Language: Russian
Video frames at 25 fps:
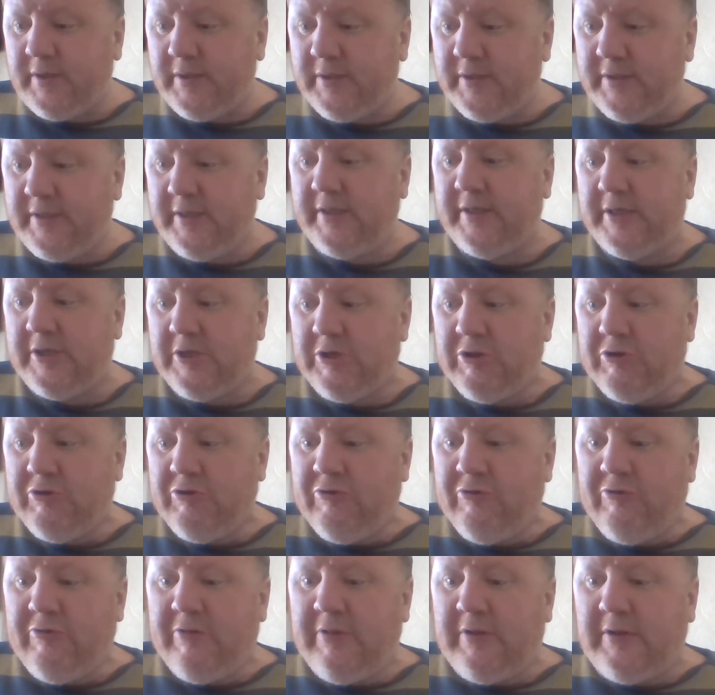те
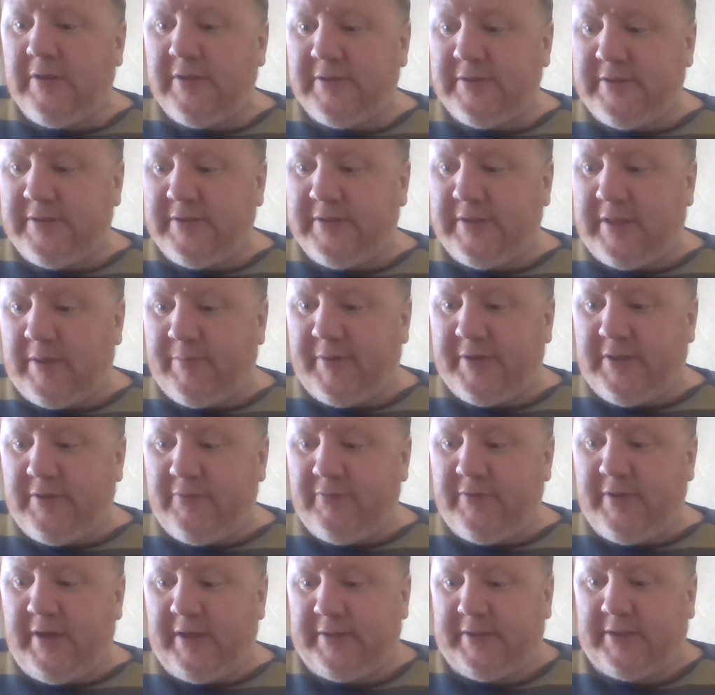
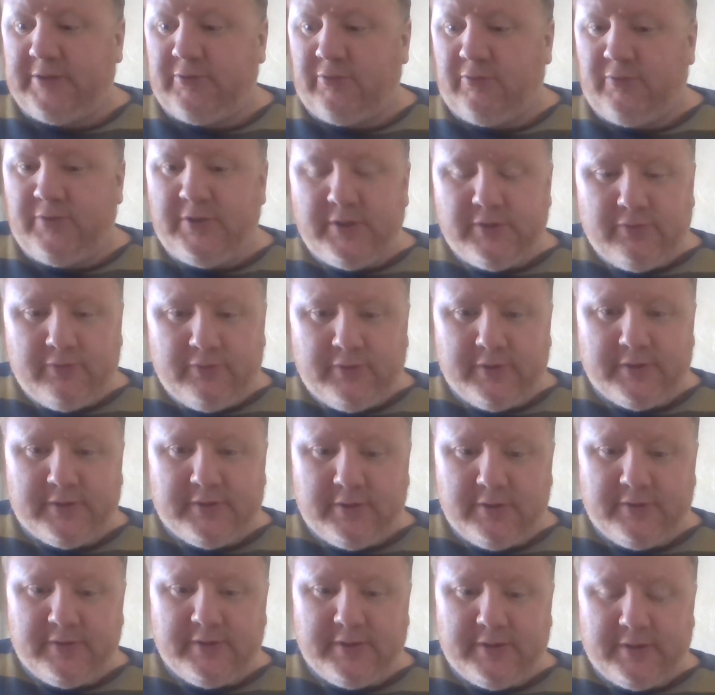нормативные акты, которые действуют в
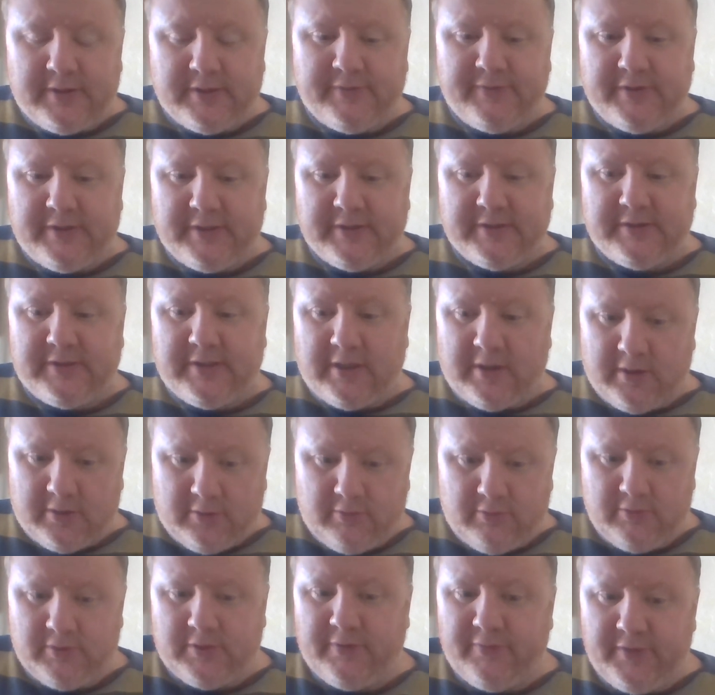этих, в этих странах.
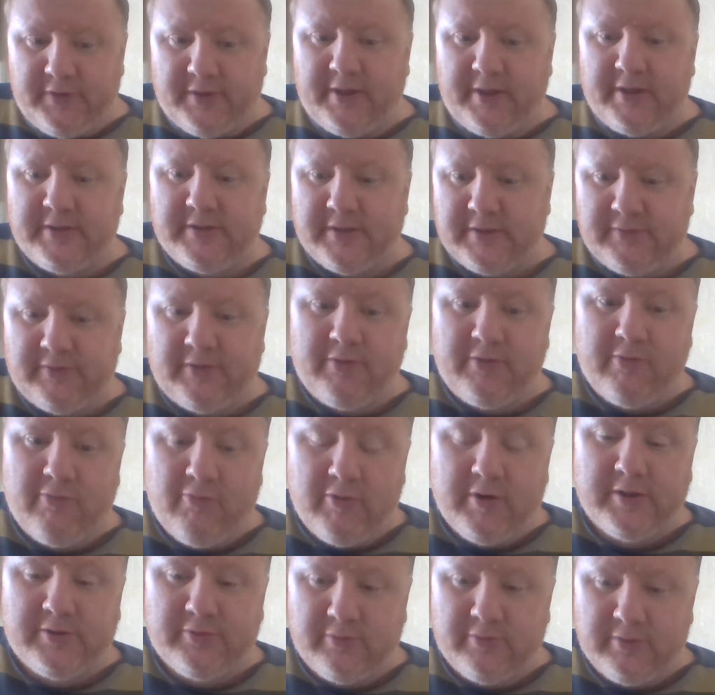Это в интересах
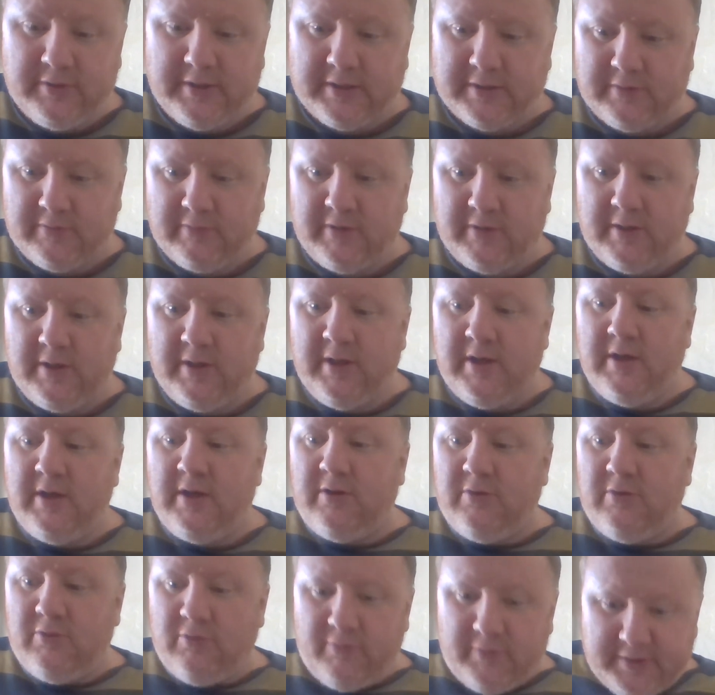своего государства.
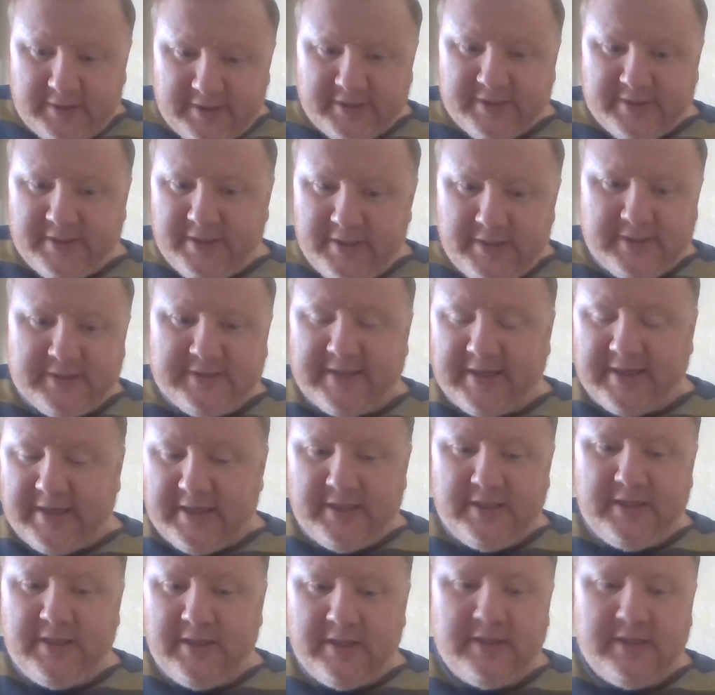Но в отношении
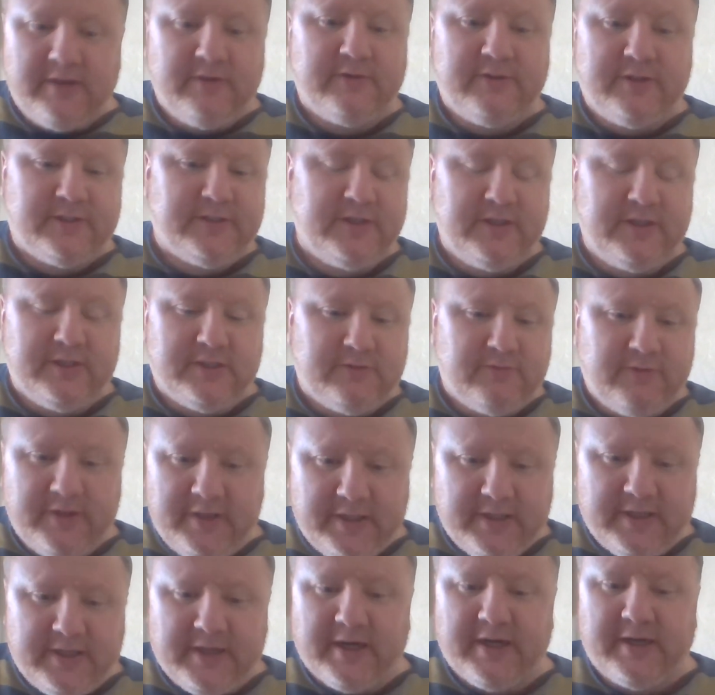страны, в отношении
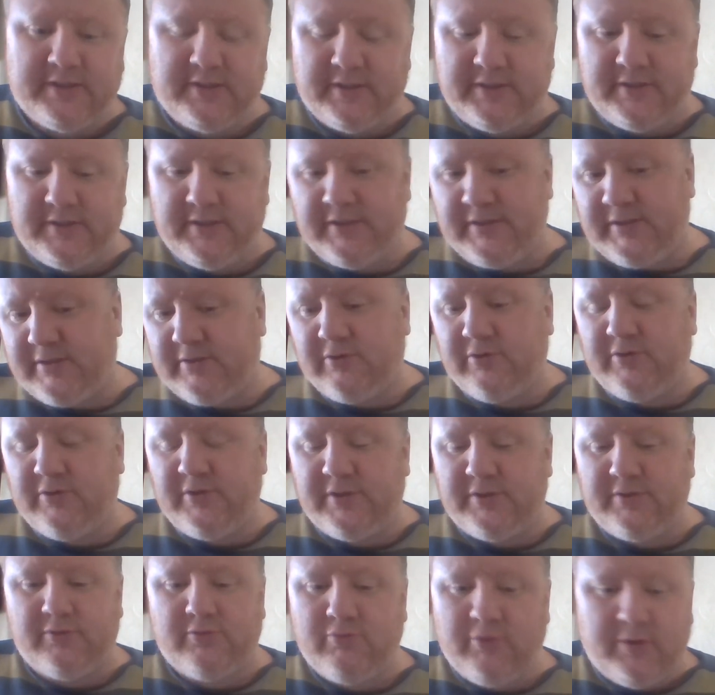своих граждан здесь должно
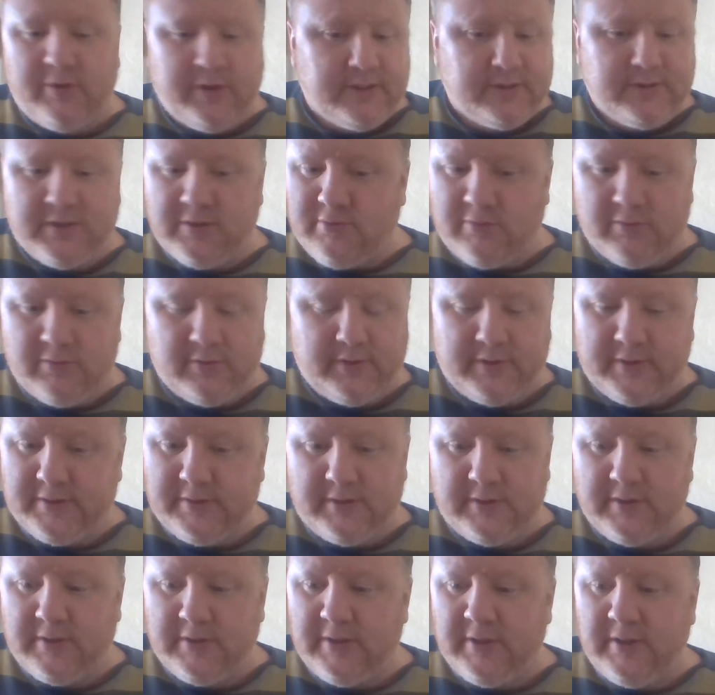действовать только
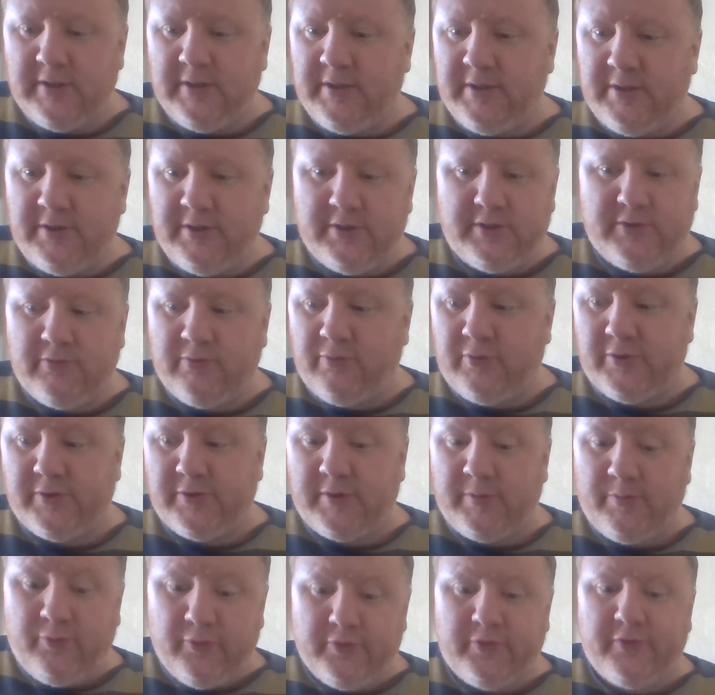законность и ничего
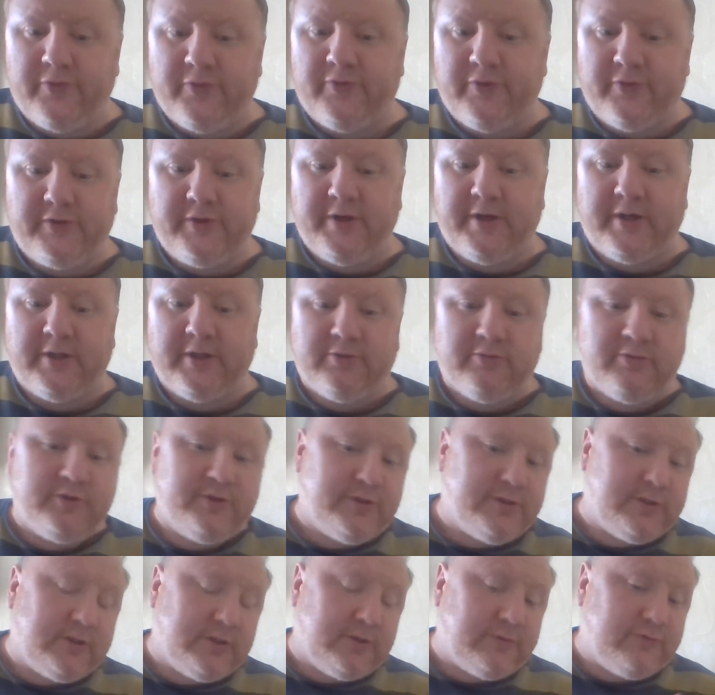больше. Путин же человек, который
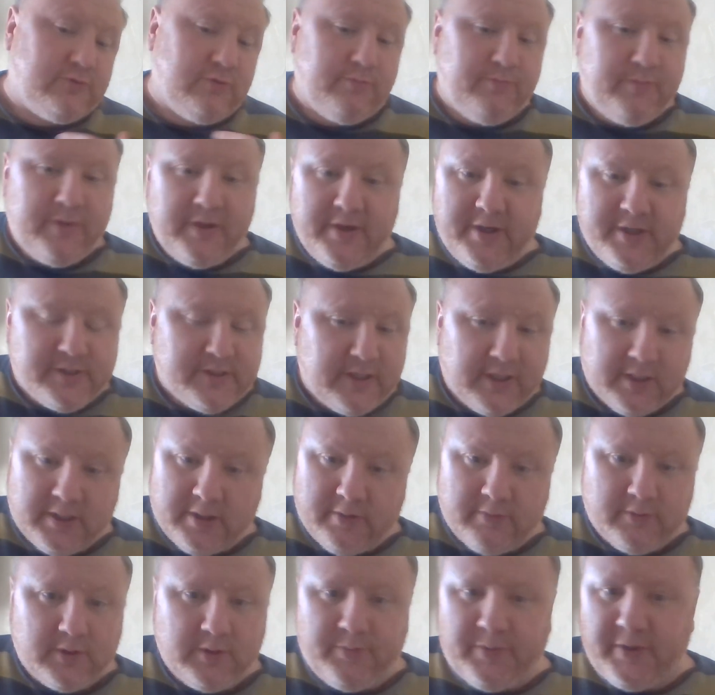через это все
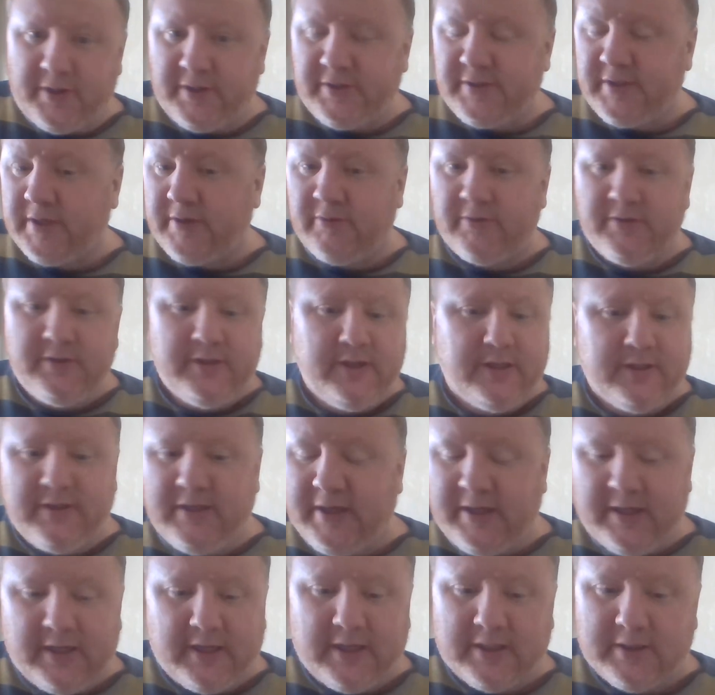перешагивал, и перешагивал
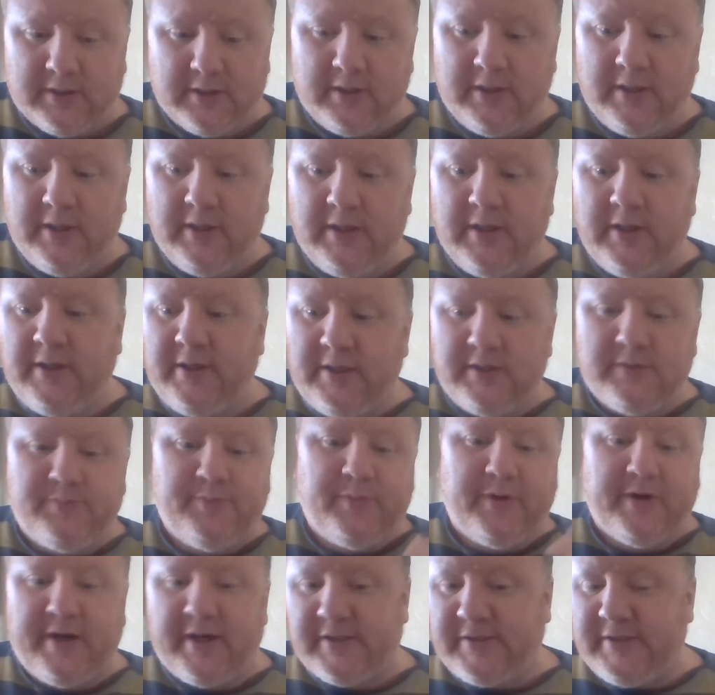неоднократно. Есть
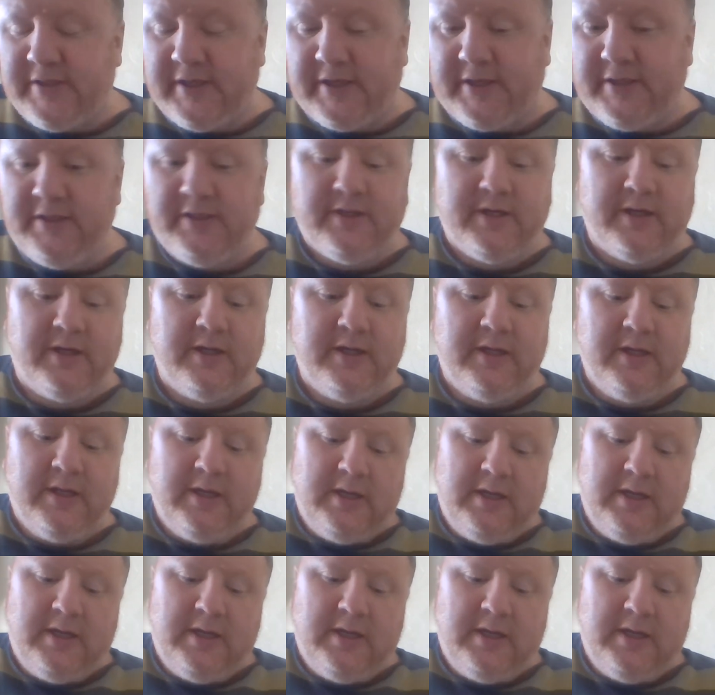прекрасная книга